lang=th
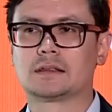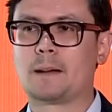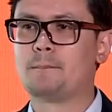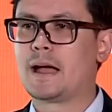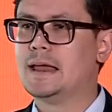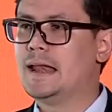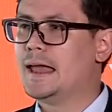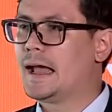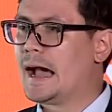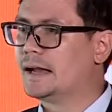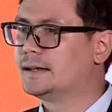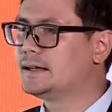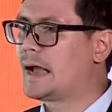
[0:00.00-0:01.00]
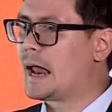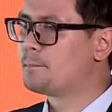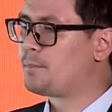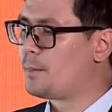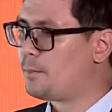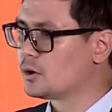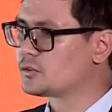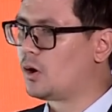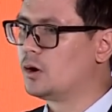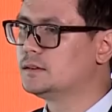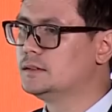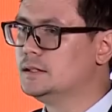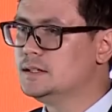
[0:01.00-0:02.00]
ทำไมเลขาธิการปปส
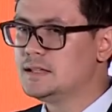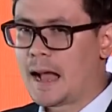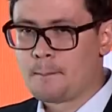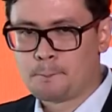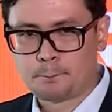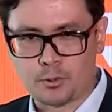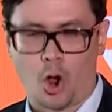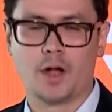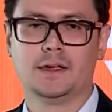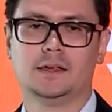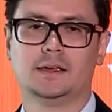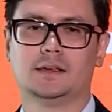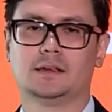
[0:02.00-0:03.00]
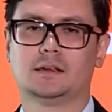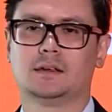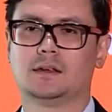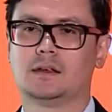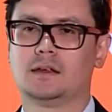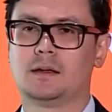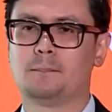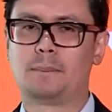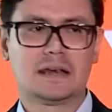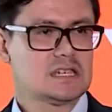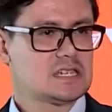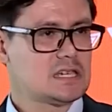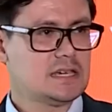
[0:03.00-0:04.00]
ถึงยังปล่อย
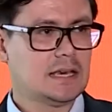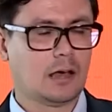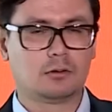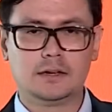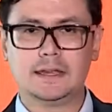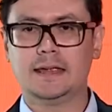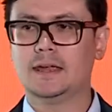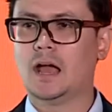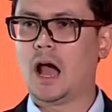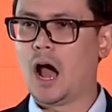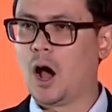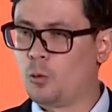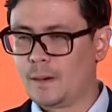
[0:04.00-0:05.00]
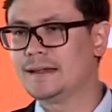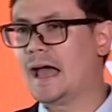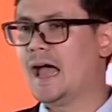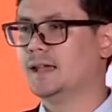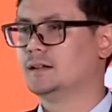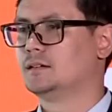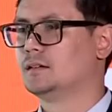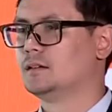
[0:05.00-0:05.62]
บัญชีเหล่านี้เอาไว้ได้